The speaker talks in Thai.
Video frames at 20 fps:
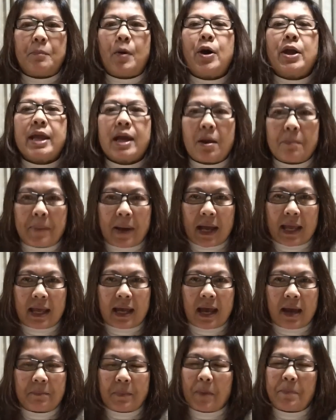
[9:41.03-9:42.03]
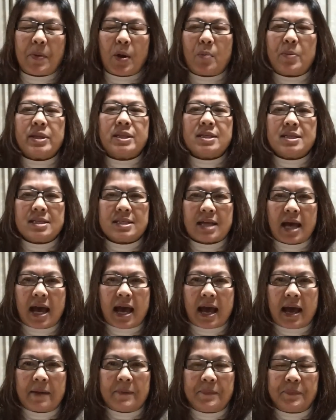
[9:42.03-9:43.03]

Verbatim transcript: ปล่อยเข้าไปค่ะป้าแป๋วไม่ถือสา